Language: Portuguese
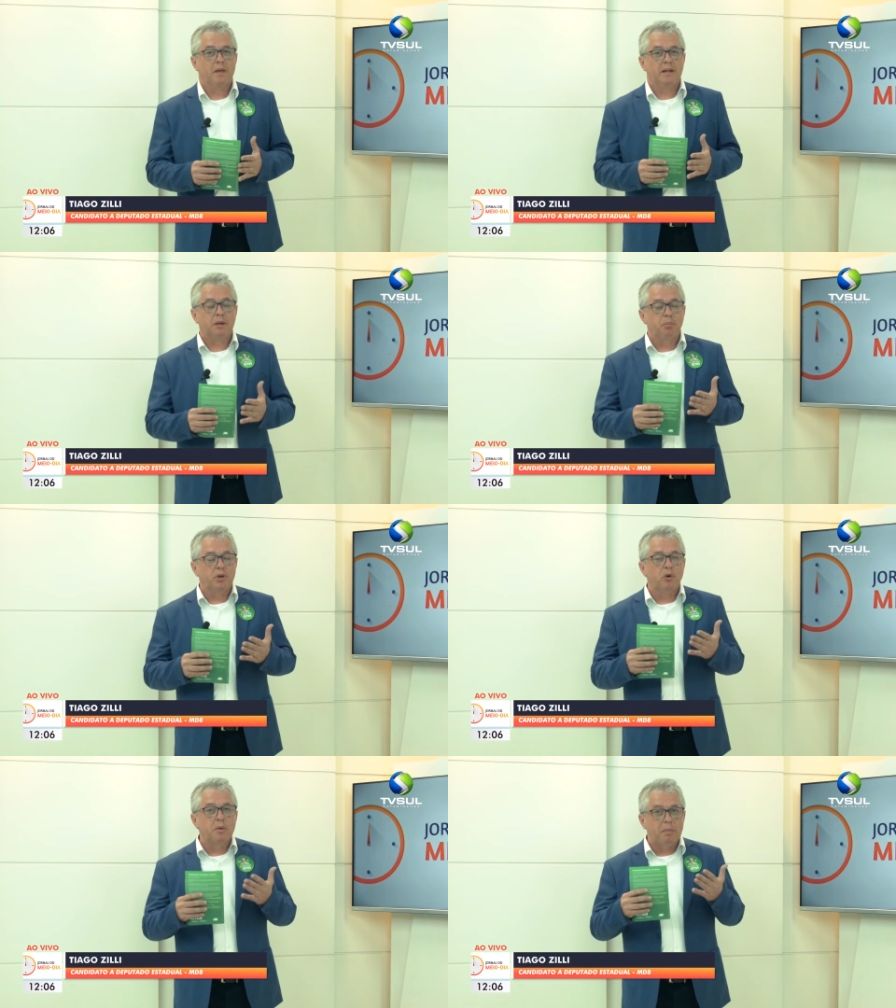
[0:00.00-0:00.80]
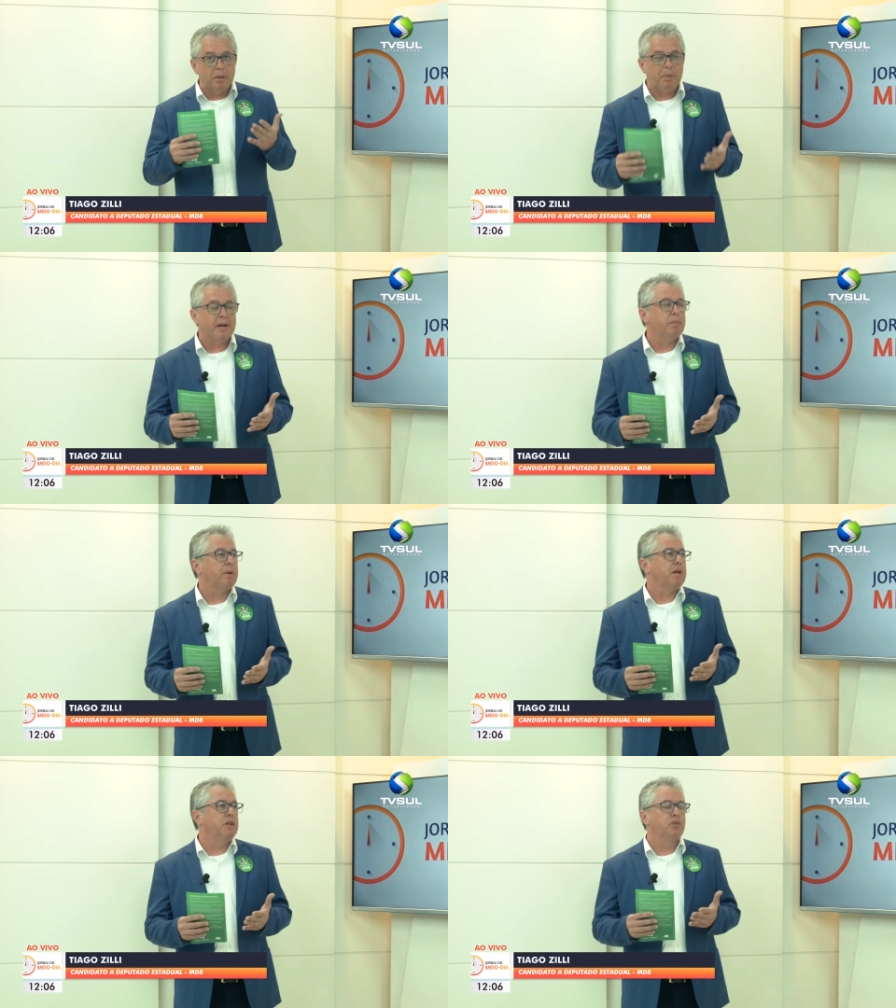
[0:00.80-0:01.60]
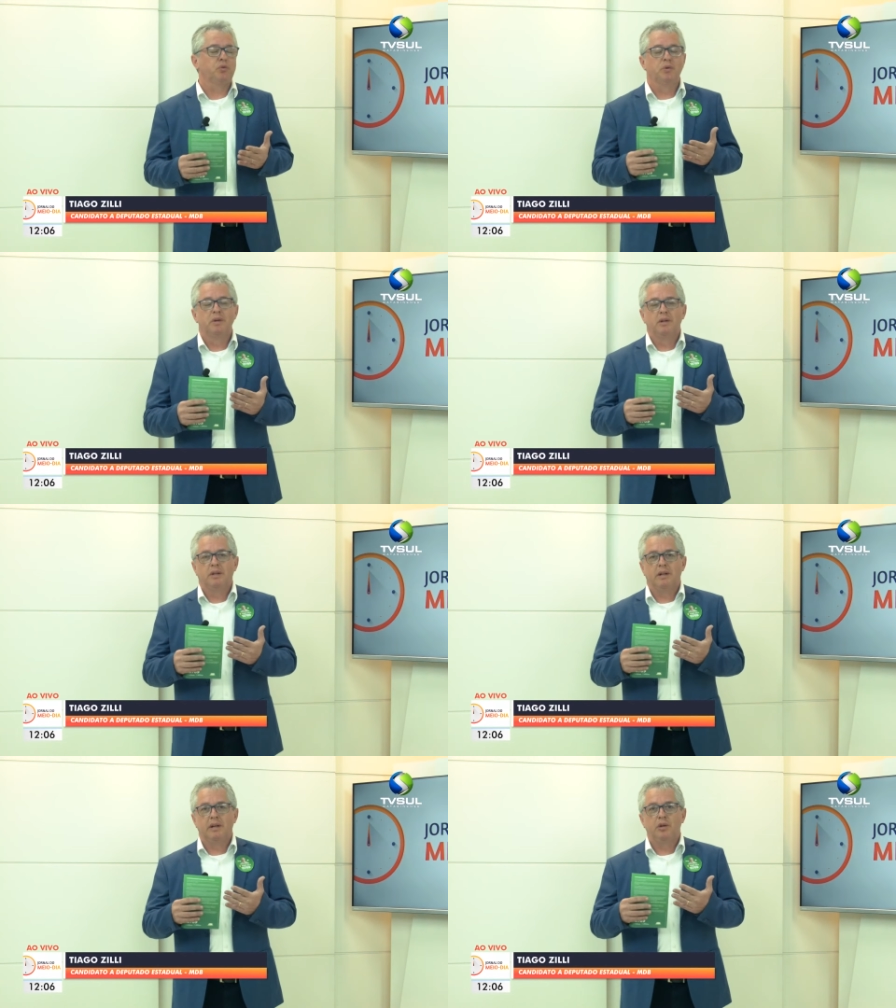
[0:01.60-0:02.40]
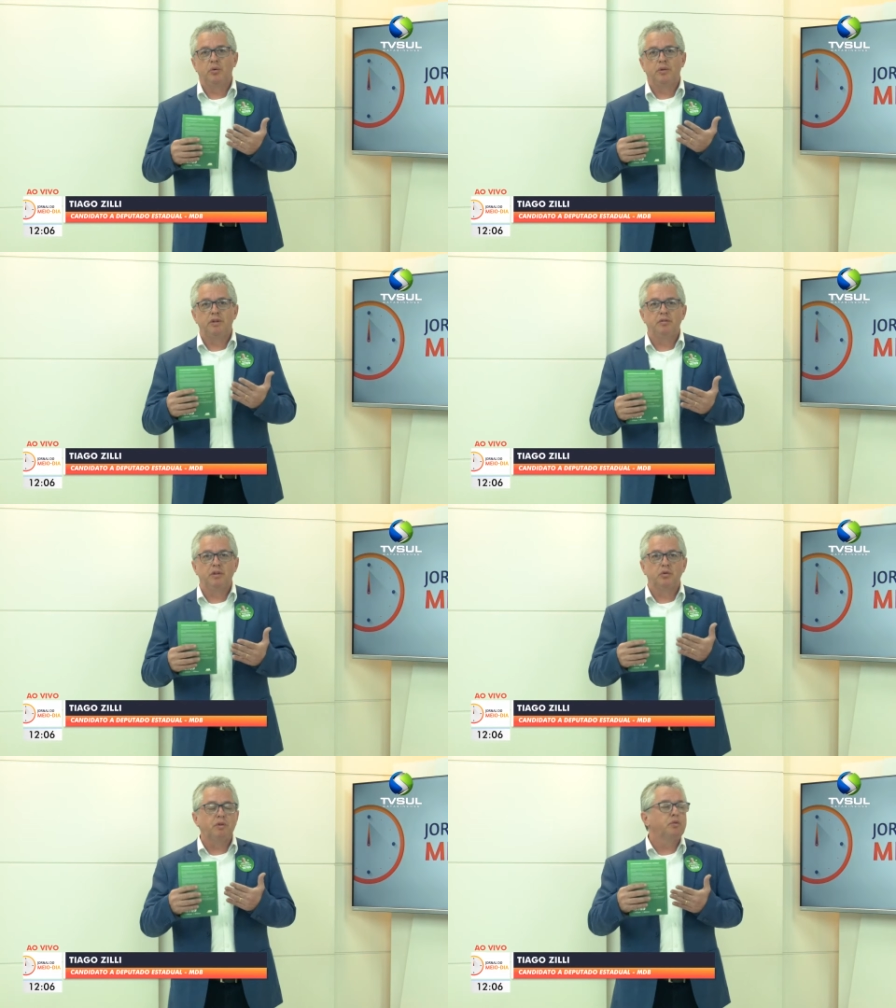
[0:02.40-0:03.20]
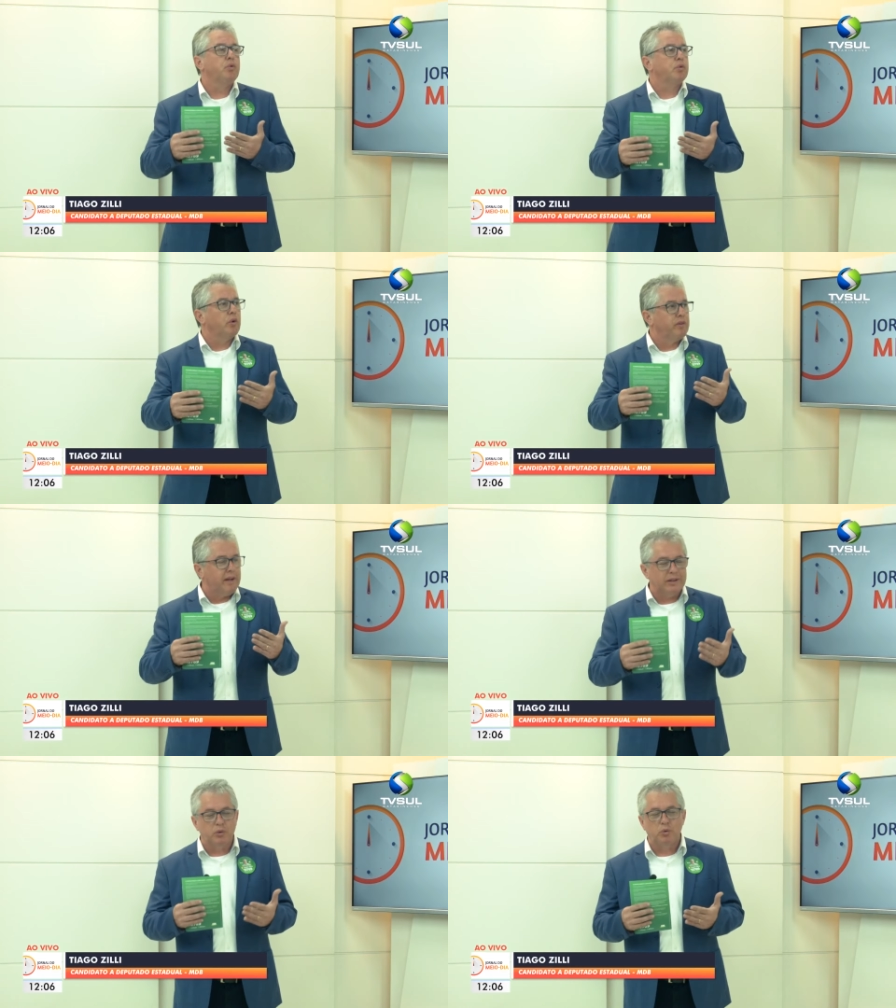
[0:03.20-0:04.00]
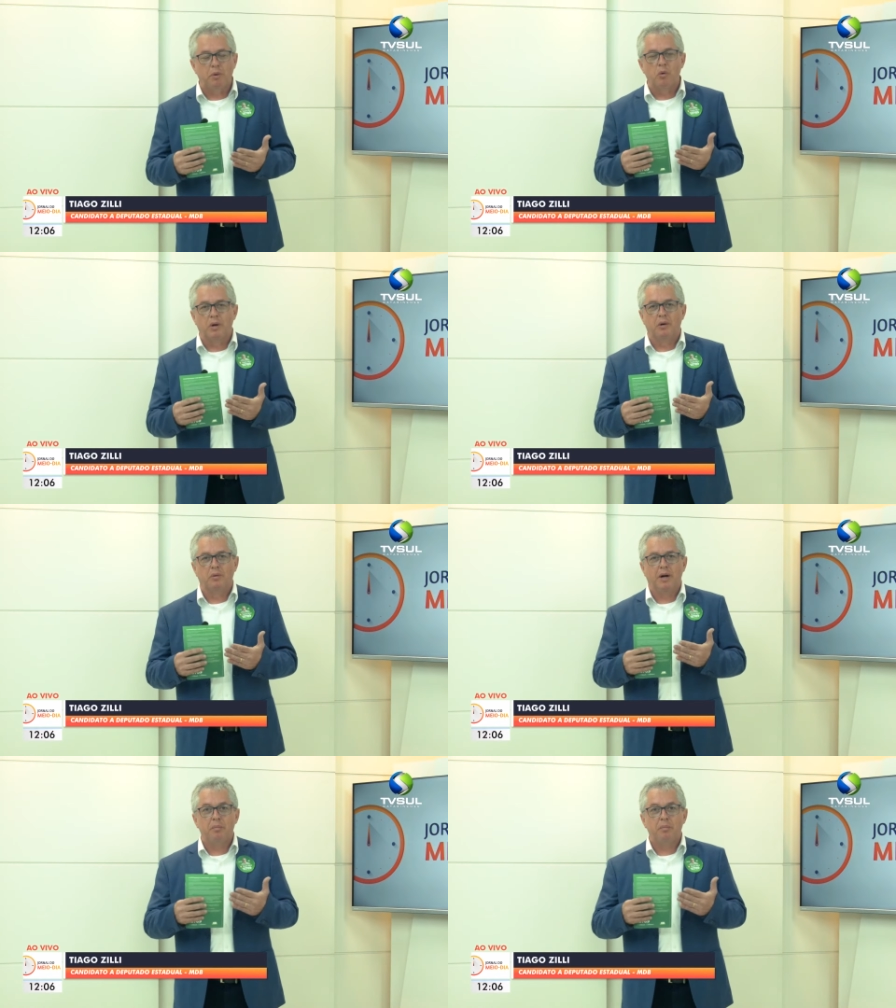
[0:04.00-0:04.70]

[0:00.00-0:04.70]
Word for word: Até porque eu me preparei para isso, né? eu, tive, eu tive dos dois lados do balcão.